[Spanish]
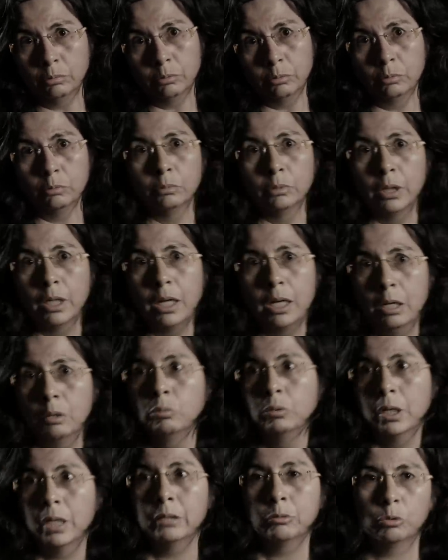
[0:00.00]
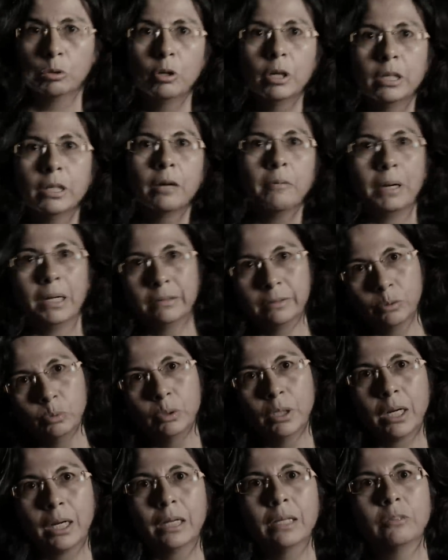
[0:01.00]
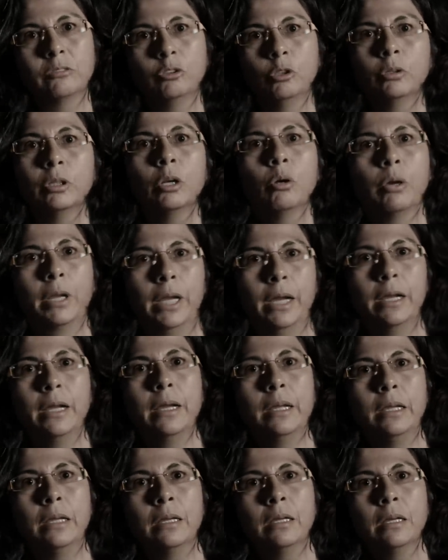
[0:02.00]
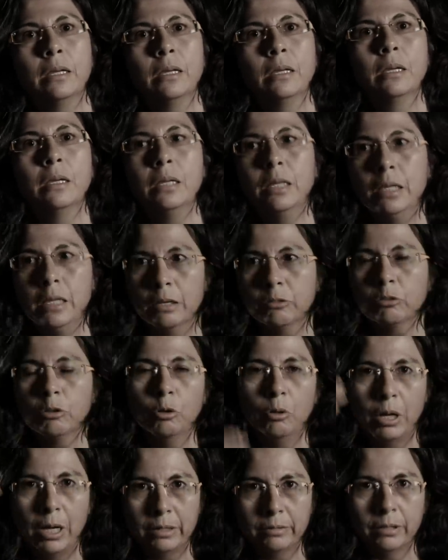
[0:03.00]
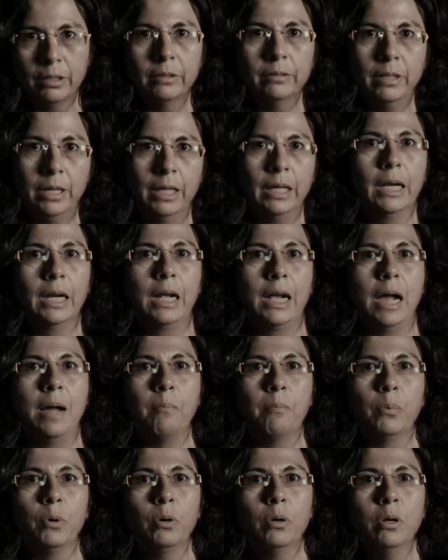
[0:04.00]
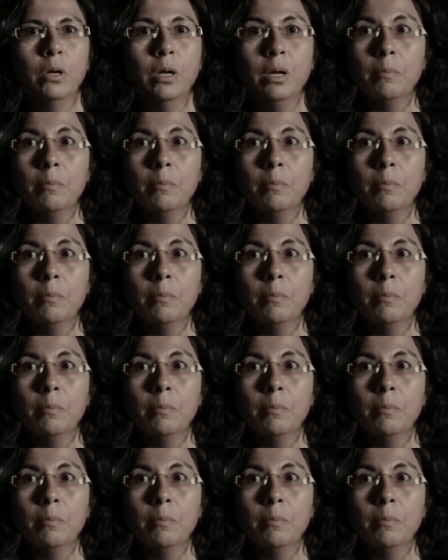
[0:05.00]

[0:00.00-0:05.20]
una, estudio de línea base, una relación de lo que hay ahí, y eso lo haces en el campo.